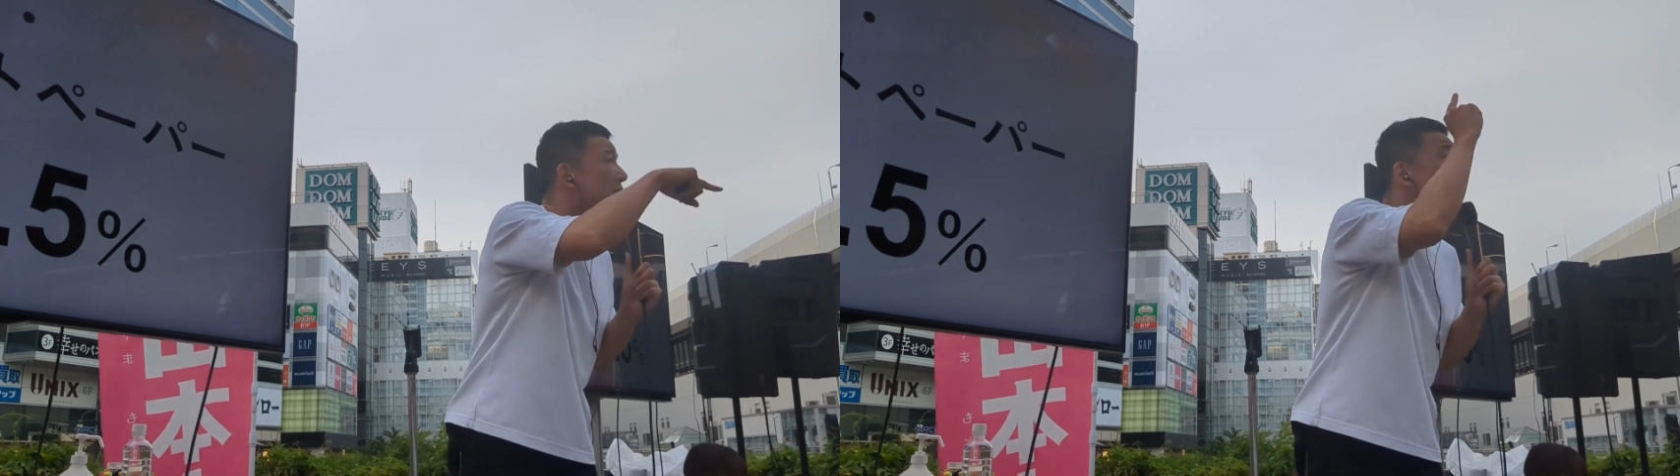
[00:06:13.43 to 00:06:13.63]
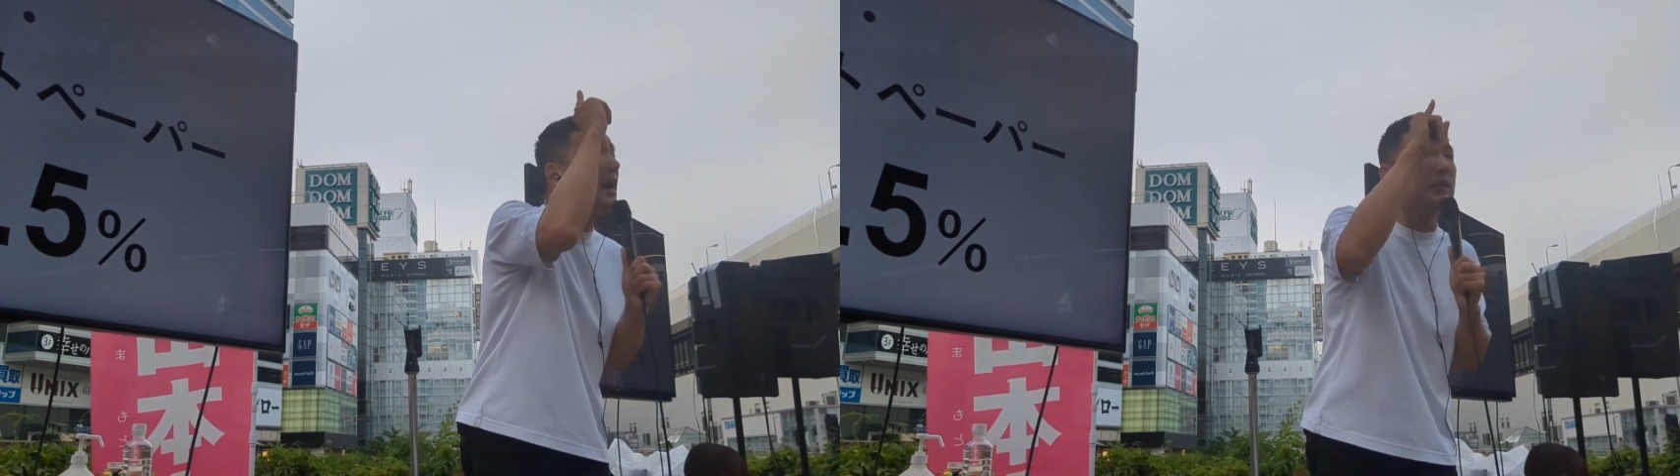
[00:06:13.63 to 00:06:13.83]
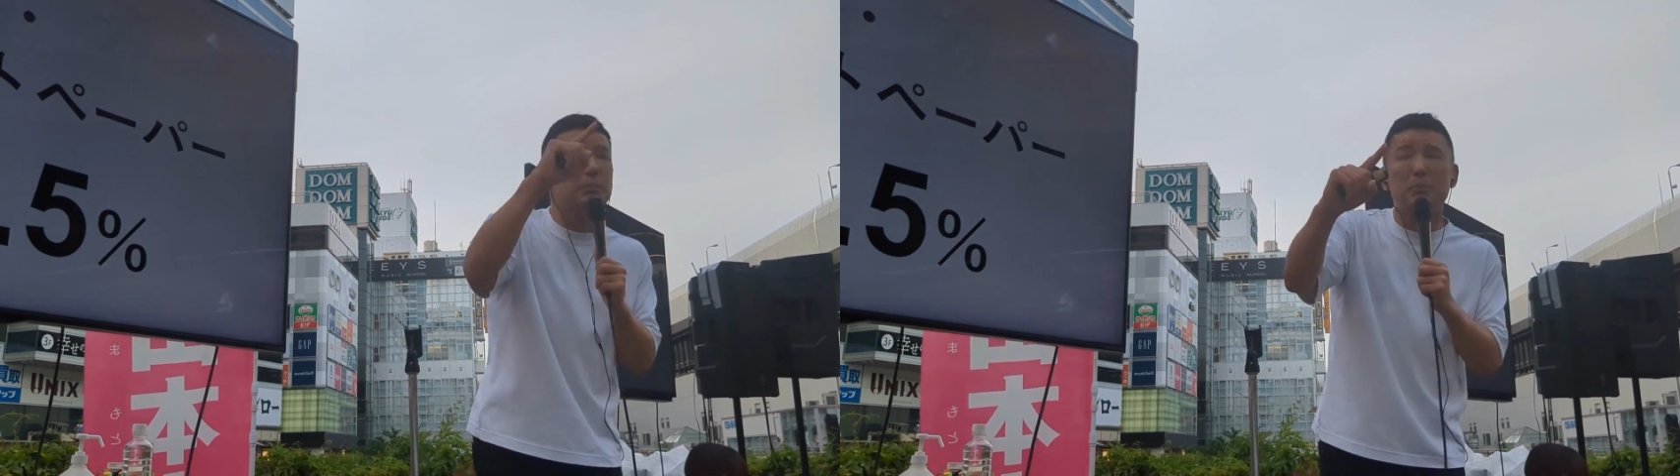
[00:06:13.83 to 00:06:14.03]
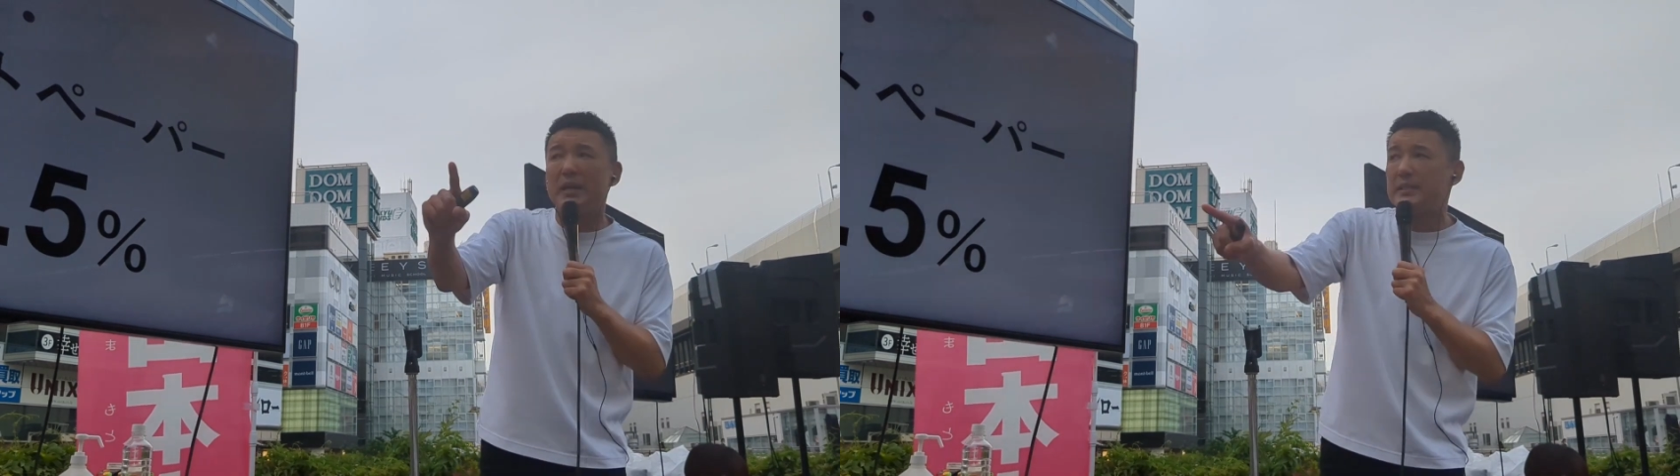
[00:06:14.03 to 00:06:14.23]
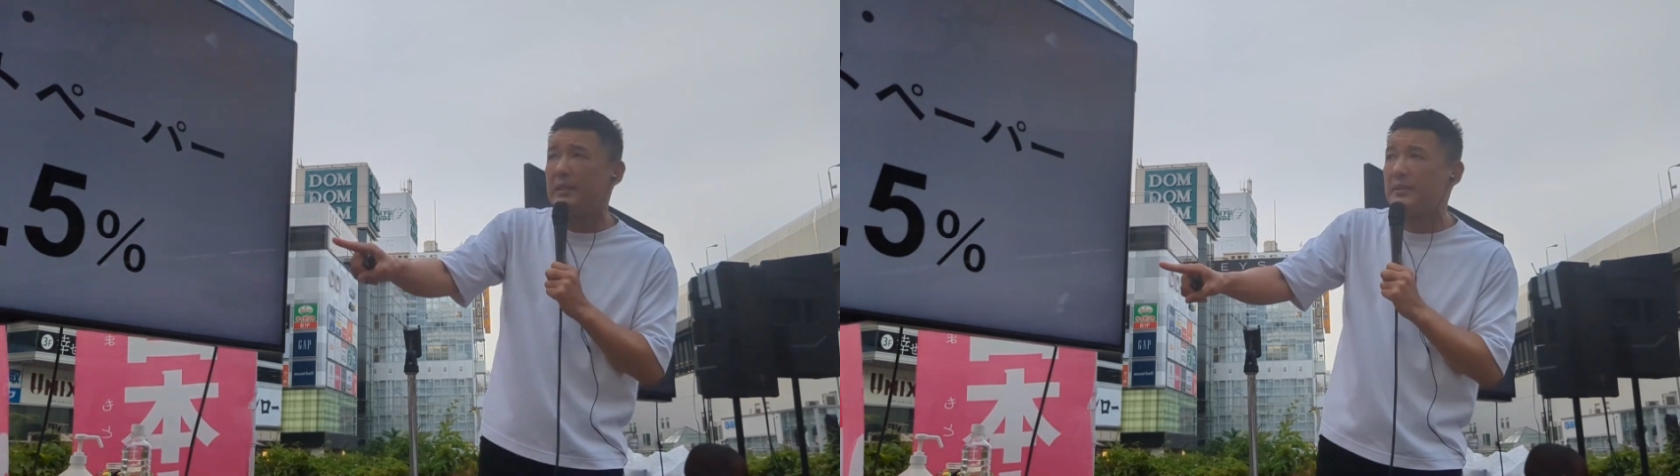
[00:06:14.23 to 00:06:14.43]
下がりっぱ
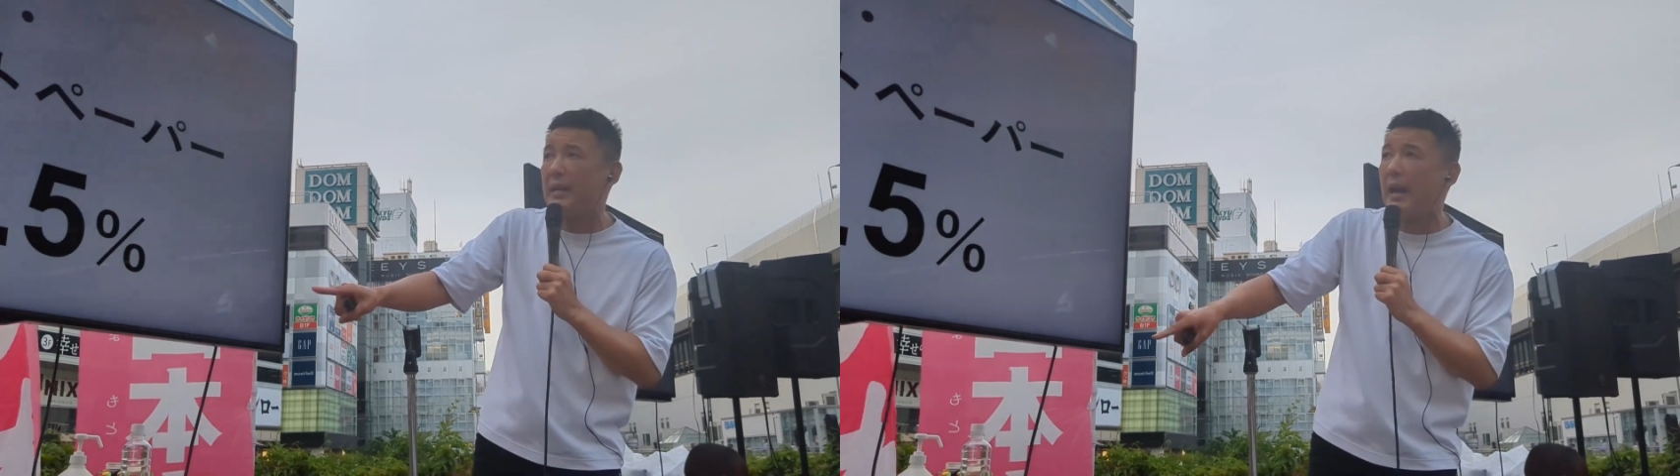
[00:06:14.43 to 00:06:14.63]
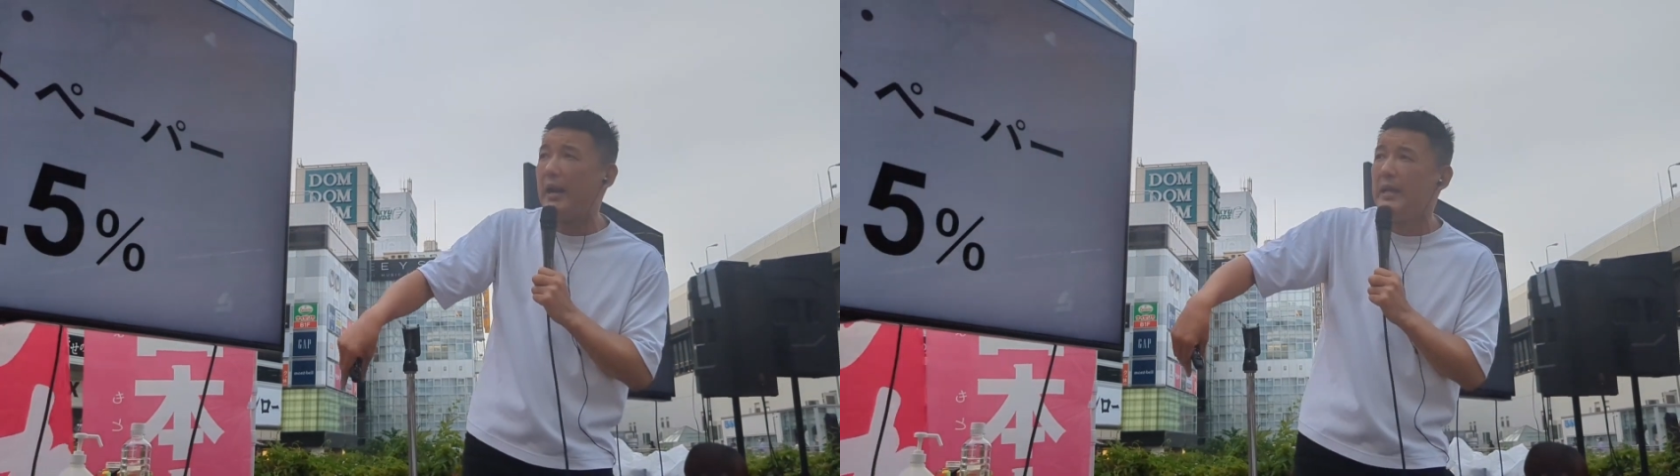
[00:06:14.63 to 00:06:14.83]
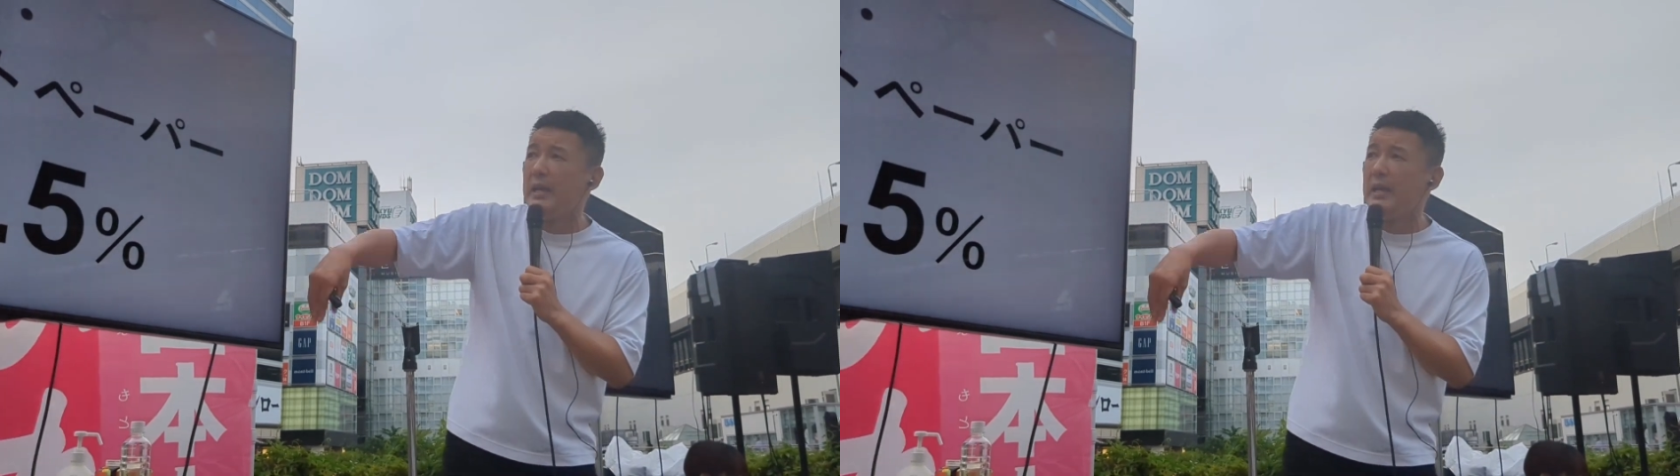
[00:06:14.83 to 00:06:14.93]
なしですから